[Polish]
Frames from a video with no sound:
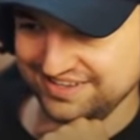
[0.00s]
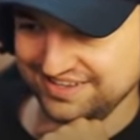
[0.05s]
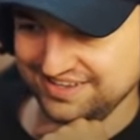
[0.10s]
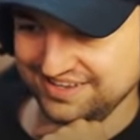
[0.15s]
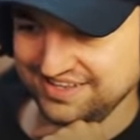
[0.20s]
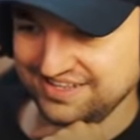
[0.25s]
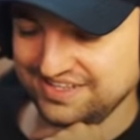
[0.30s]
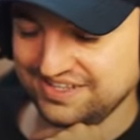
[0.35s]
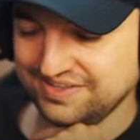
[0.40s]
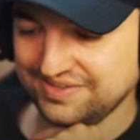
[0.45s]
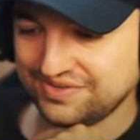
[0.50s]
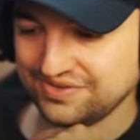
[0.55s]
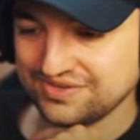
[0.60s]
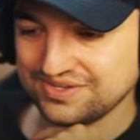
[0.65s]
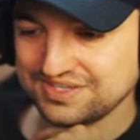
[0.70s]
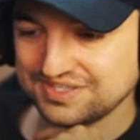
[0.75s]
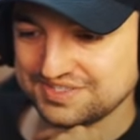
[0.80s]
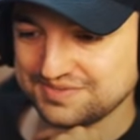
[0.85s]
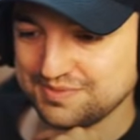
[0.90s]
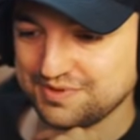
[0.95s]
I to
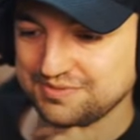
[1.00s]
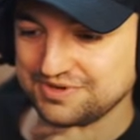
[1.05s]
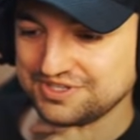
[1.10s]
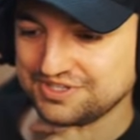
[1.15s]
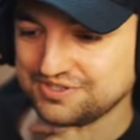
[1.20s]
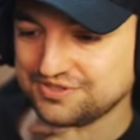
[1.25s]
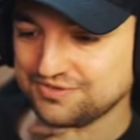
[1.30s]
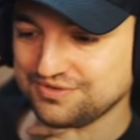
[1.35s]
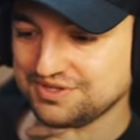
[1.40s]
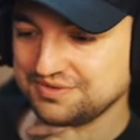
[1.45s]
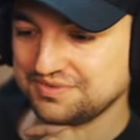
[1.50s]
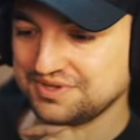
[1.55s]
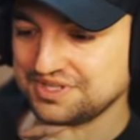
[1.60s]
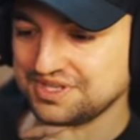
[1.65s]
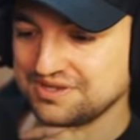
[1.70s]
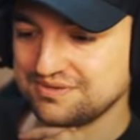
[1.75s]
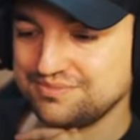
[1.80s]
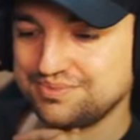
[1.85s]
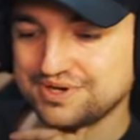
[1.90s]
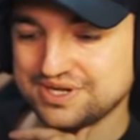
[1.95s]
jest moment, który mnie
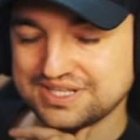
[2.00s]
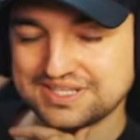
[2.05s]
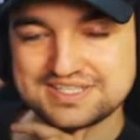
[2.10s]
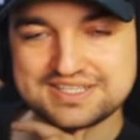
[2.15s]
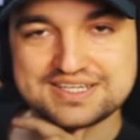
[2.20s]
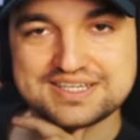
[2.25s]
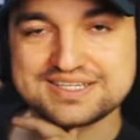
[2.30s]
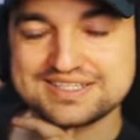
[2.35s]
najbardziej